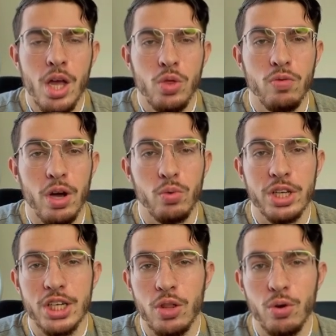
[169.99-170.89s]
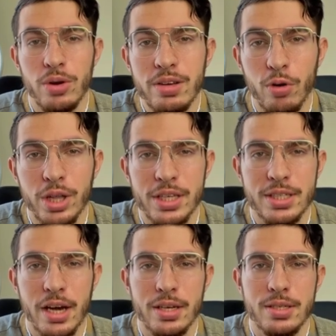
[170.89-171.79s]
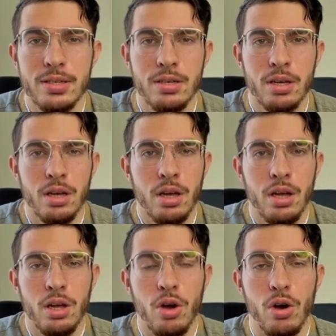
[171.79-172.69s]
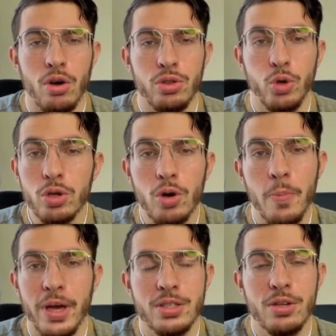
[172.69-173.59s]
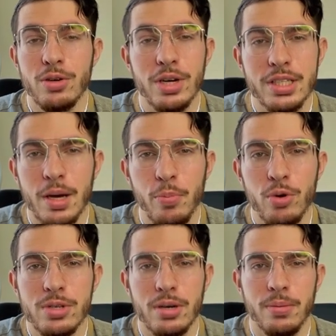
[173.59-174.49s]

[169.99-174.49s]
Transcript: Nous voyons déjà dans le livre des actes euh, d'autres personnes que les apôtres